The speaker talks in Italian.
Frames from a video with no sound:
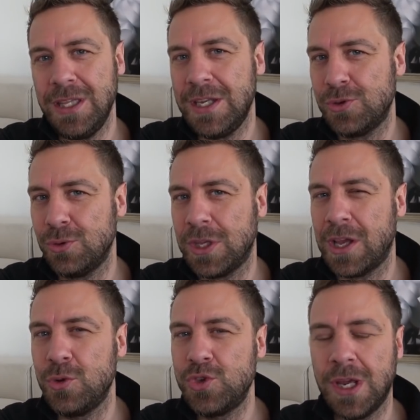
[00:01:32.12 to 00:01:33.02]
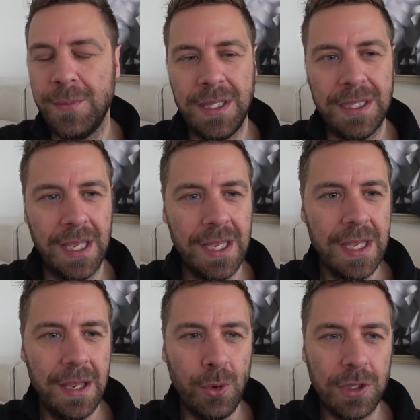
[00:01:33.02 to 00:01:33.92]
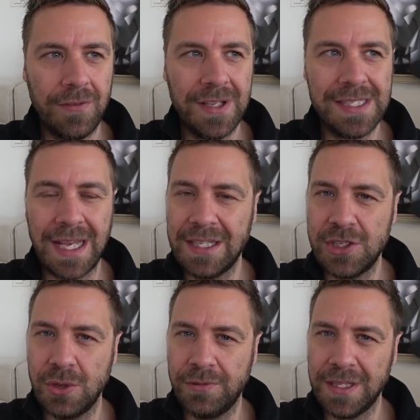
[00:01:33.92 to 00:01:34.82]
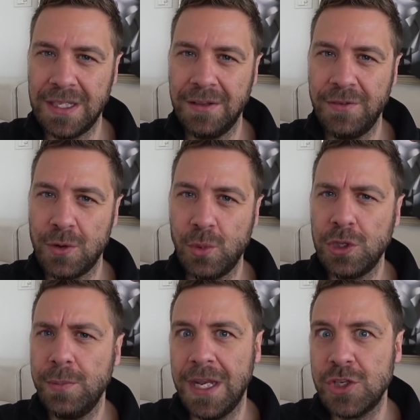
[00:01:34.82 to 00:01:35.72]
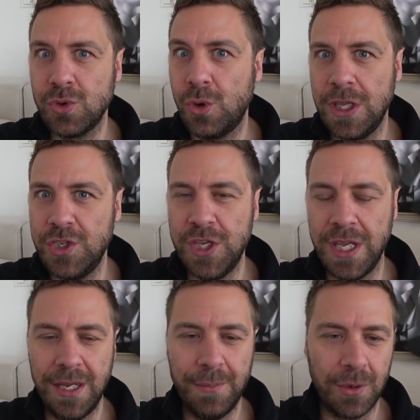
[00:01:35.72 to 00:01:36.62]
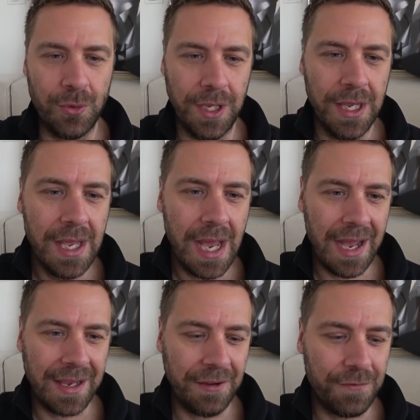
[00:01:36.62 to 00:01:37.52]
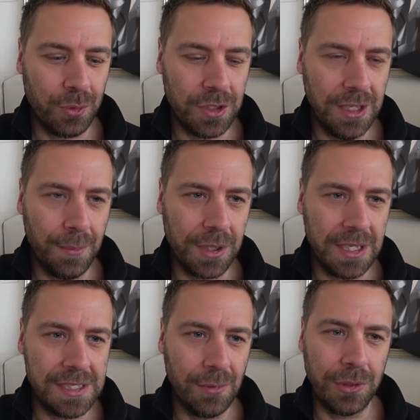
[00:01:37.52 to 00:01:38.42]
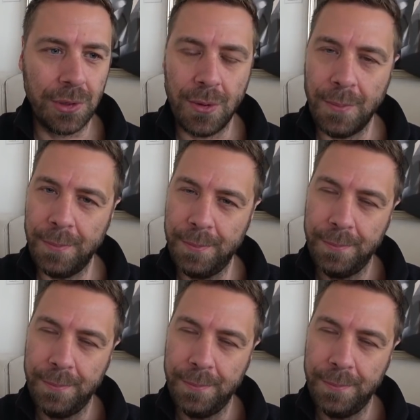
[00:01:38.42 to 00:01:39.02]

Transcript: sono tecnologicamente molto avanzati, sono fatti davvero molto bene, sono leggeri, per cui anche a fronte di potenze molto com-